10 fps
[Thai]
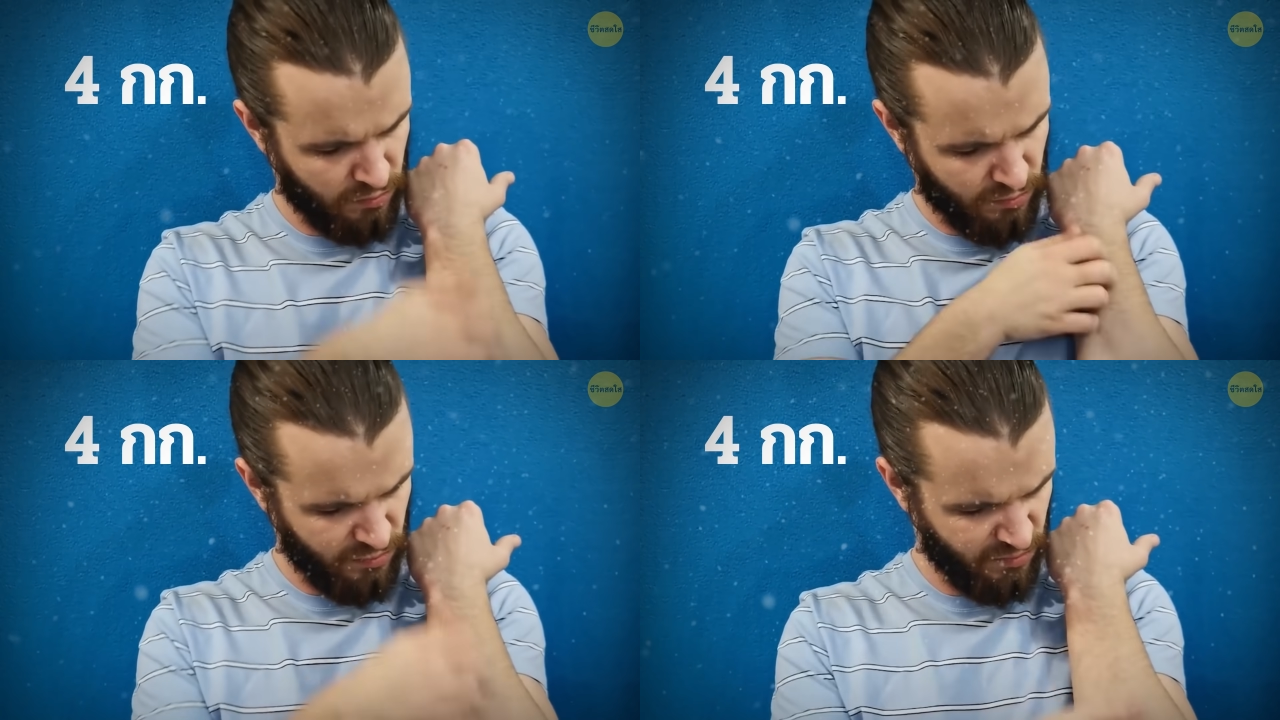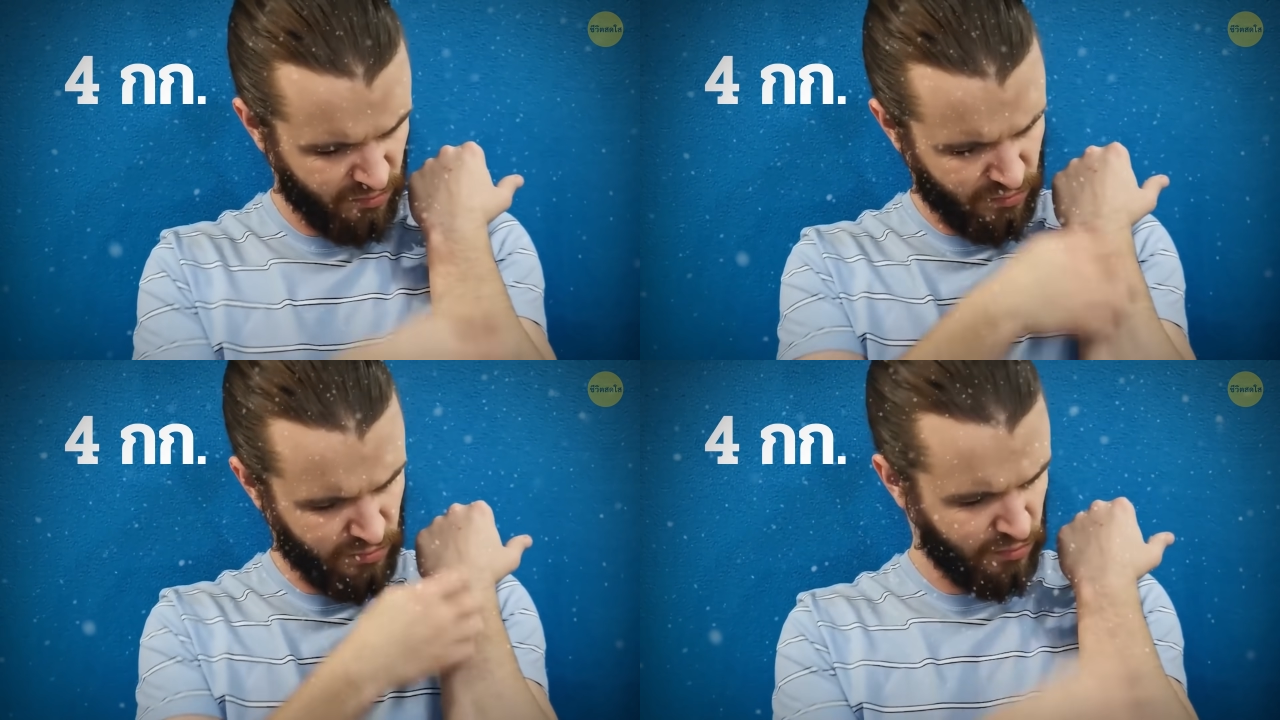คุณเห็น
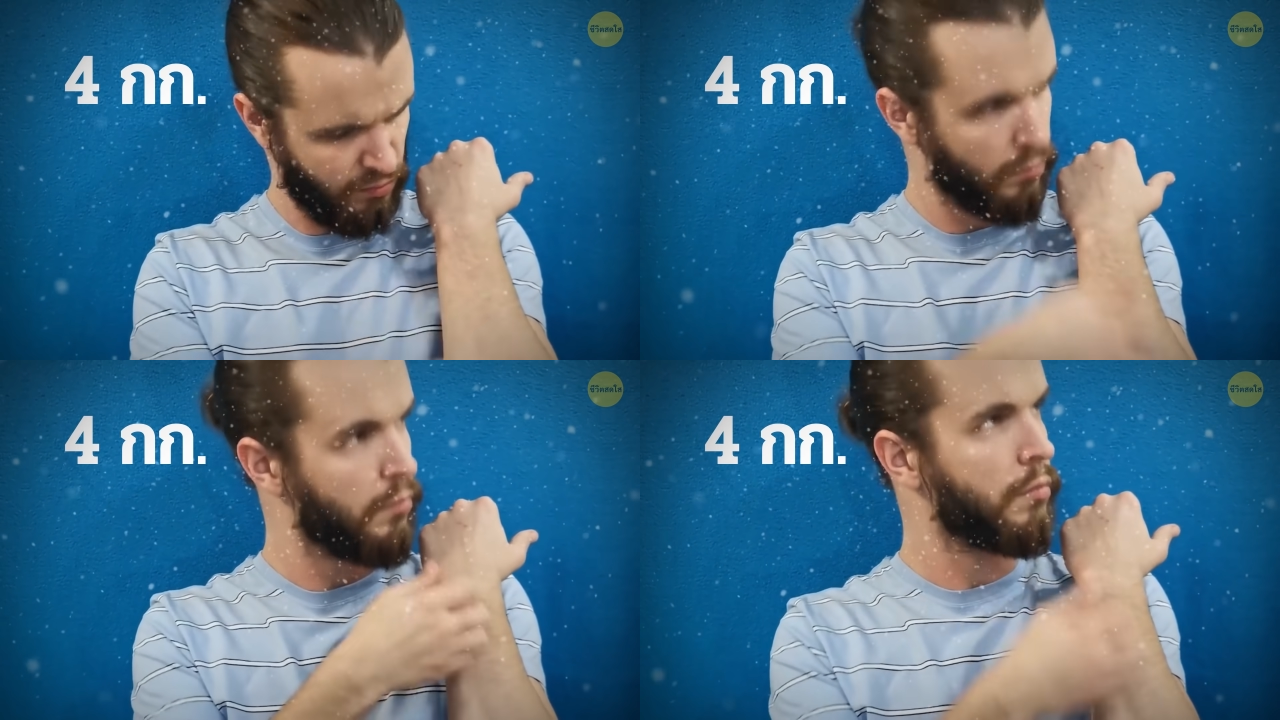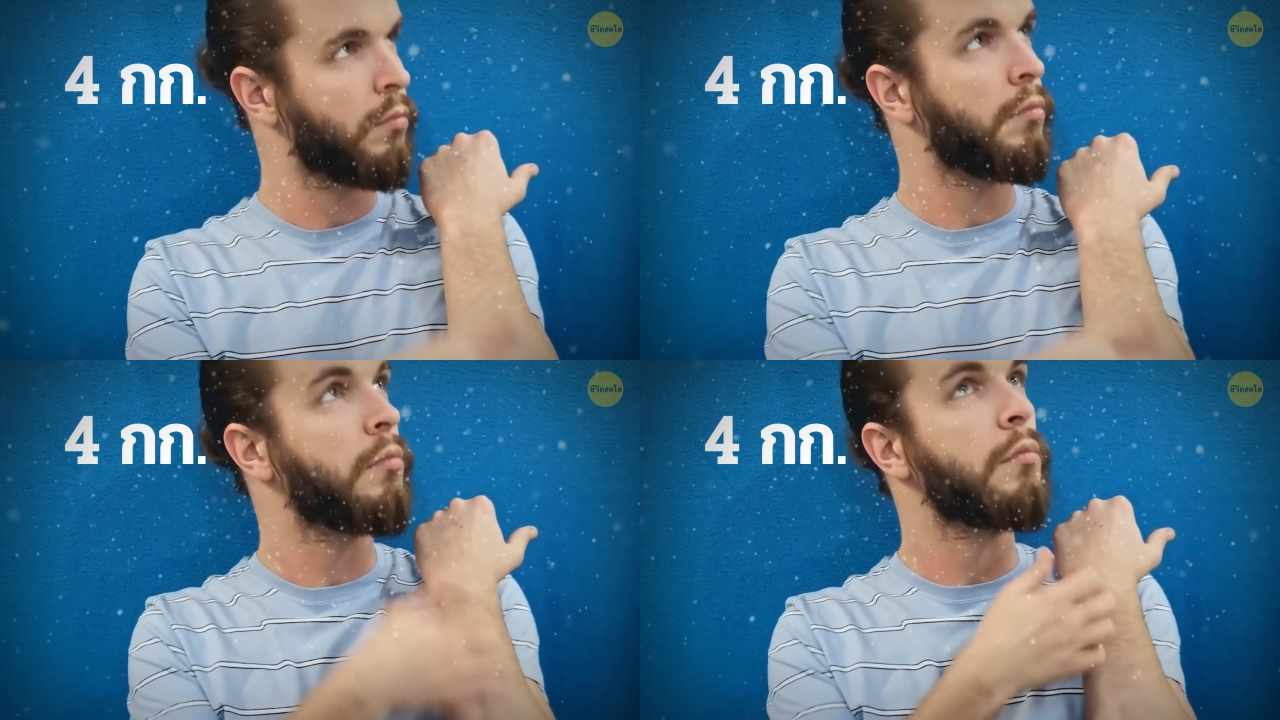ฝุ่นในบ้านของคุณ
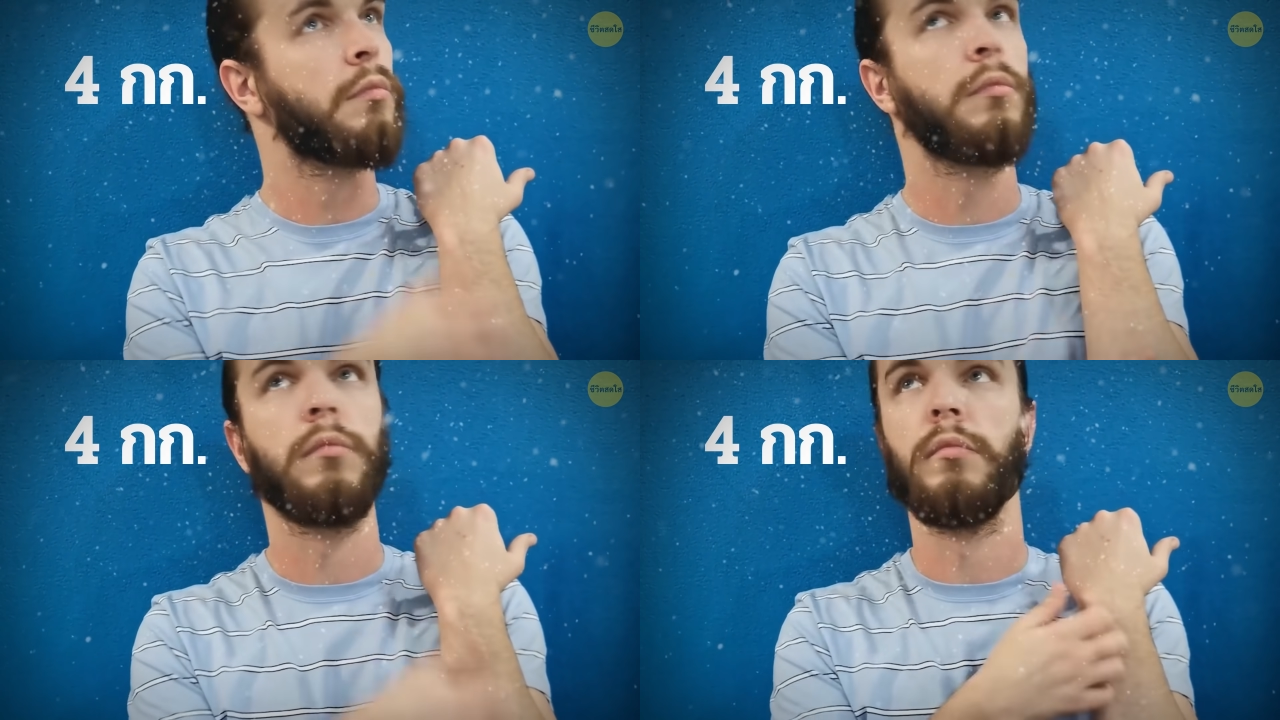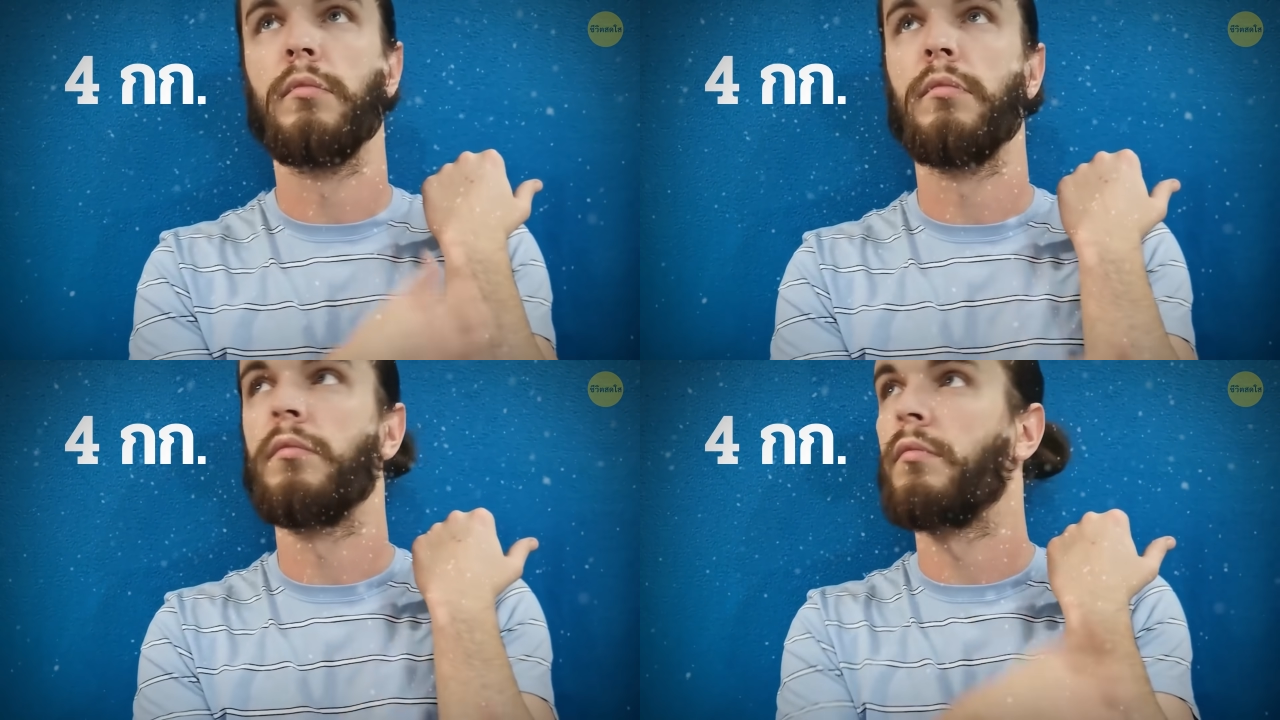ไหมตอน
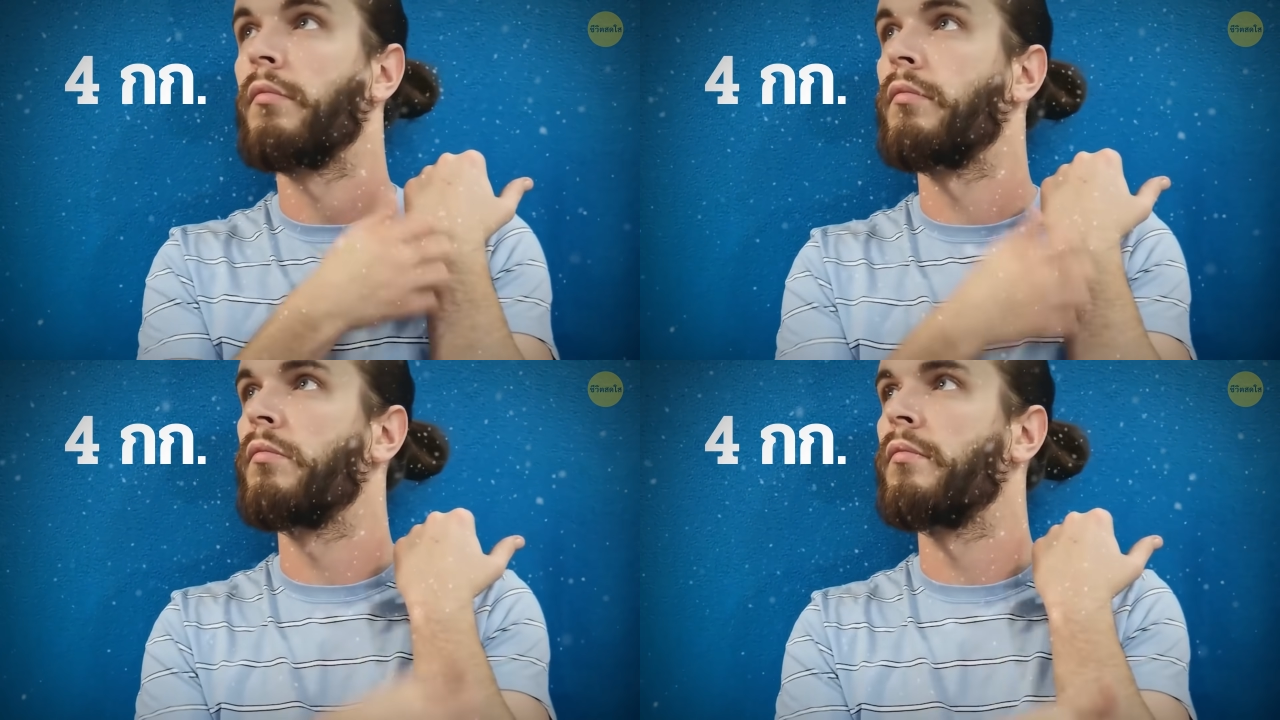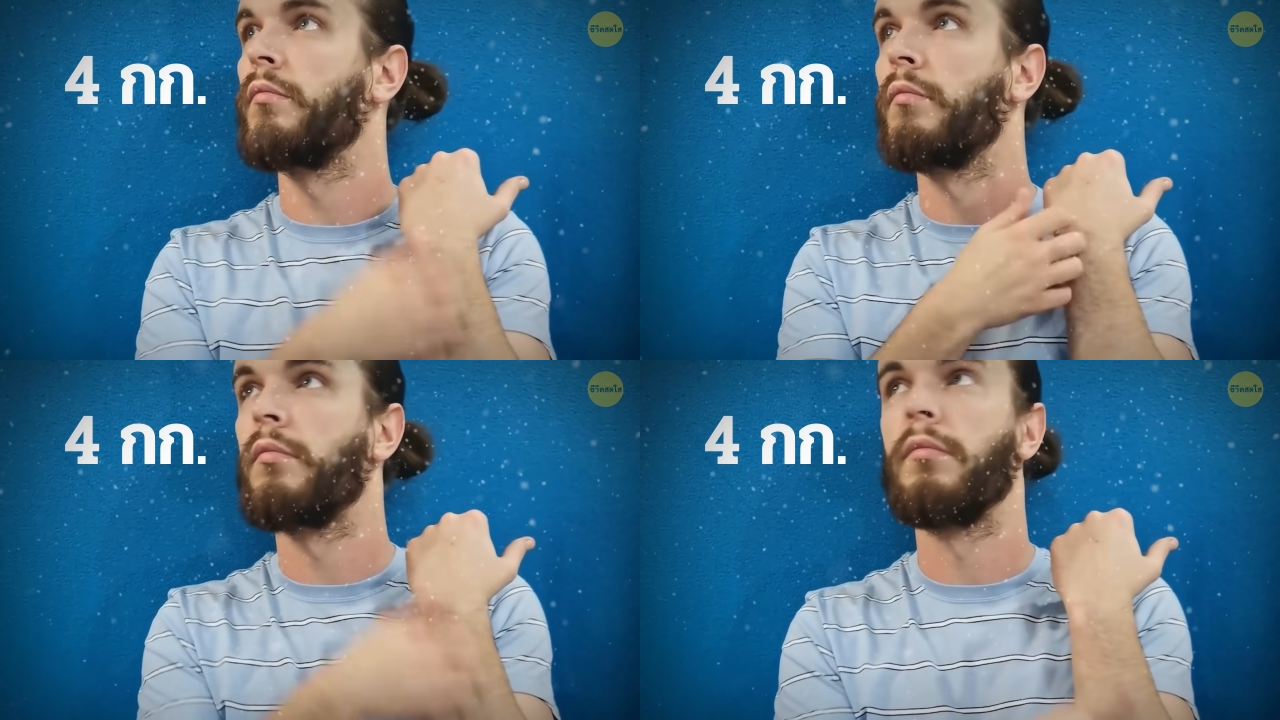นี้คุณก็รู้แล้วว่า
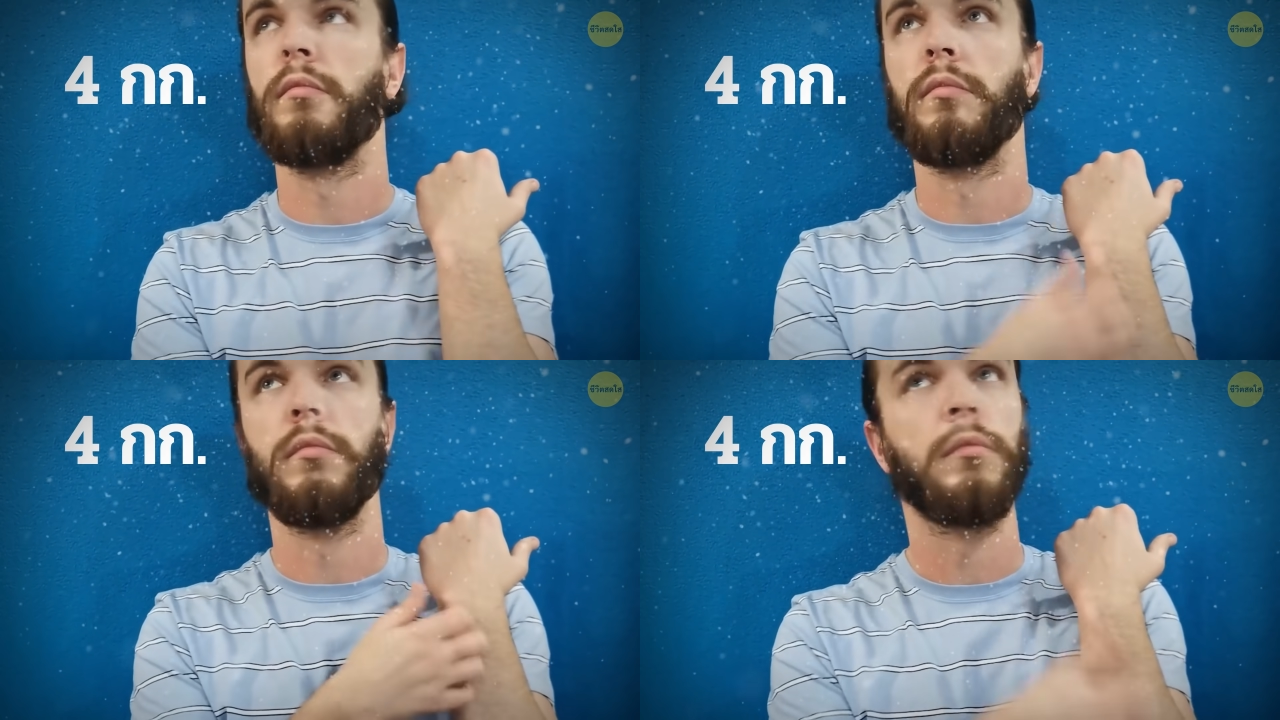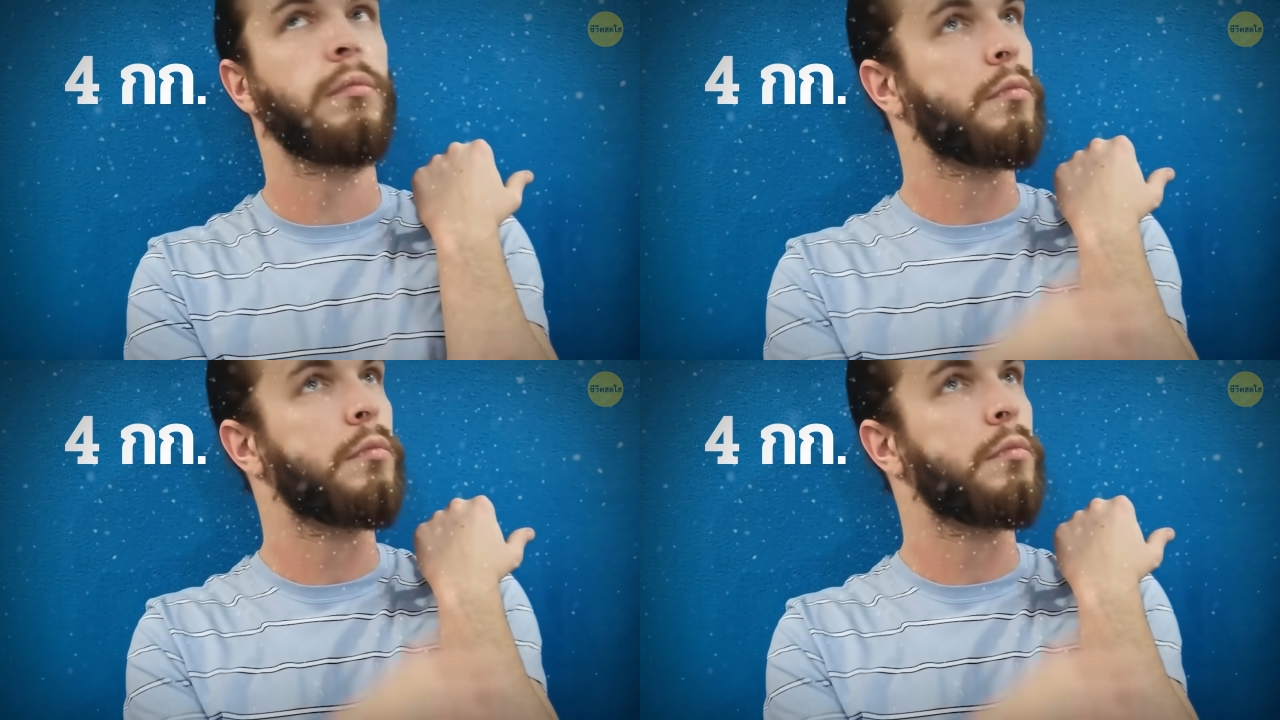บางส่วนมาจากไหน